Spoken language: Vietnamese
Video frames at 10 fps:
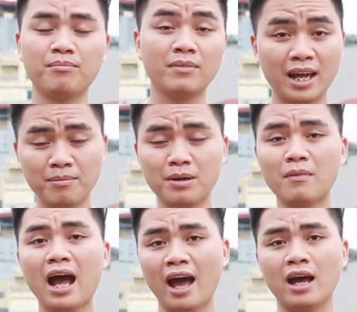5D
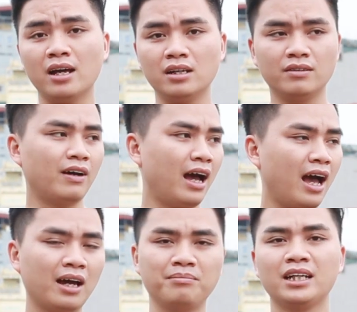Mark 3
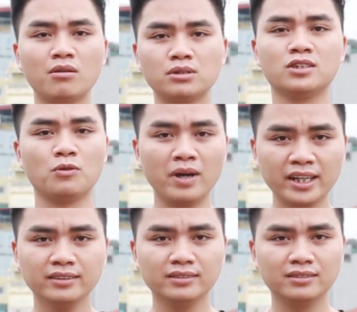và mình không sử dụng mic.